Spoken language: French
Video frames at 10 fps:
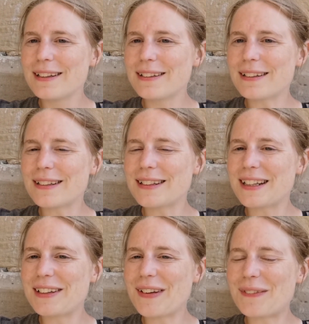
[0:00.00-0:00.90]
Ça s'est
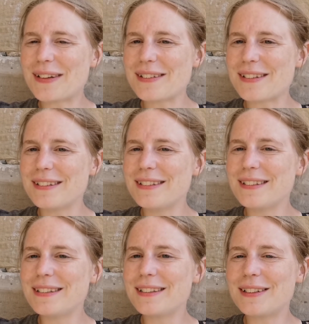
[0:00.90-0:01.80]
très bien
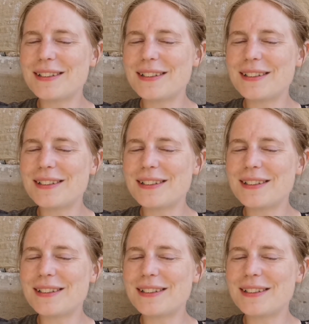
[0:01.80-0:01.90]
passé.